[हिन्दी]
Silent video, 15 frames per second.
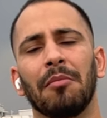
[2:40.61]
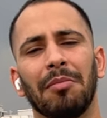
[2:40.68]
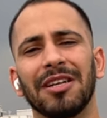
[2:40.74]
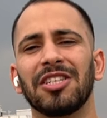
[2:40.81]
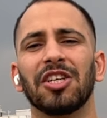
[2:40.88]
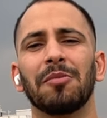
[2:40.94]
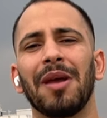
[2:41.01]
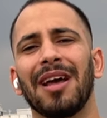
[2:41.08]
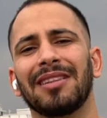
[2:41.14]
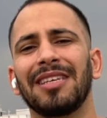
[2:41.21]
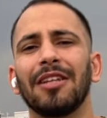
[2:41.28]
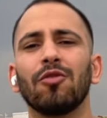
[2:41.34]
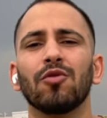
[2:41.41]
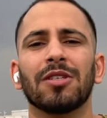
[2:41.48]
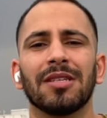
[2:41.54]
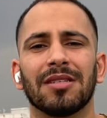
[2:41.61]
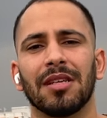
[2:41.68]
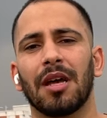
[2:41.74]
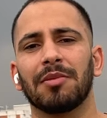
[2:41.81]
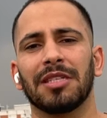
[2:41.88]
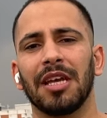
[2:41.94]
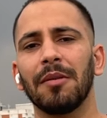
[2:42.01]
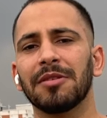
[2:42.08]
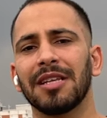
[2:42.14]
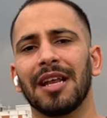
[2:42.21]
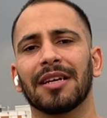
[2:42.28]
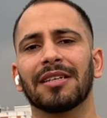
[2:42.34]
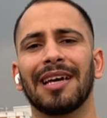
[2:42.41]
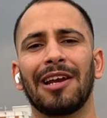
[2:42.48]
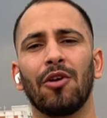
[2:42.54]
बजट में आती है तो उस हिसाब से आप
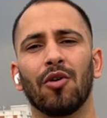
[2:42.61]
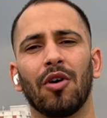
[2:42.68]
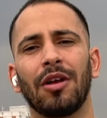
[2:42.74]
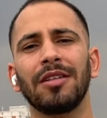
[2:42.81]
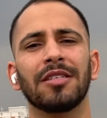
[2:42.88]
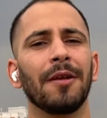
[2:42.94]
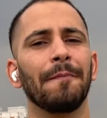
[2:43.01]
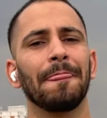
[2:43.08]
सिलेक्ट कर लो कॉलेज